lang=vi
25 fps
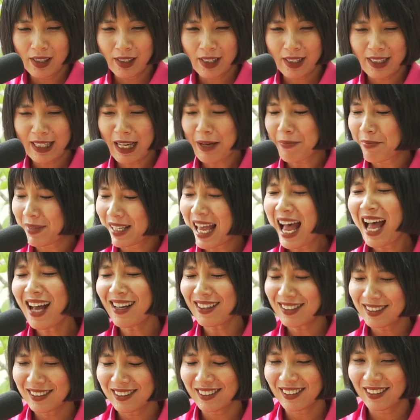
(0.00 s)
cái cảm
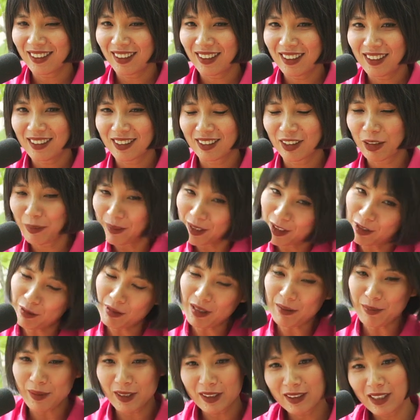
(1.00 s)
giác tức là thì mình
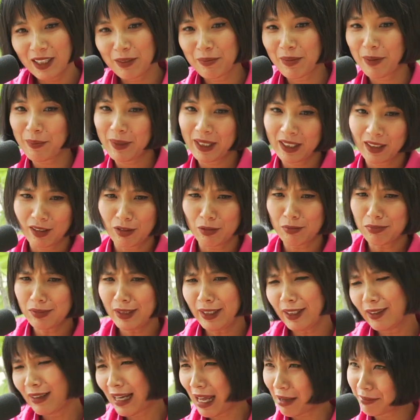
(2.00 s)
cũng là một người mà mình cũng
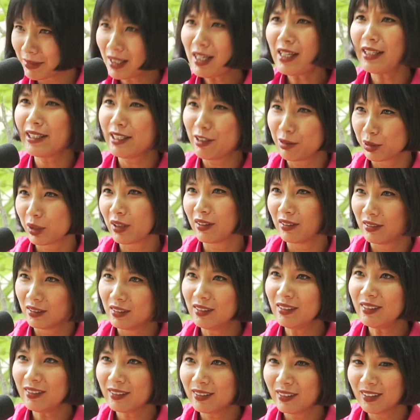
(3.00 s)
nhiều làm rất là nhiều thứ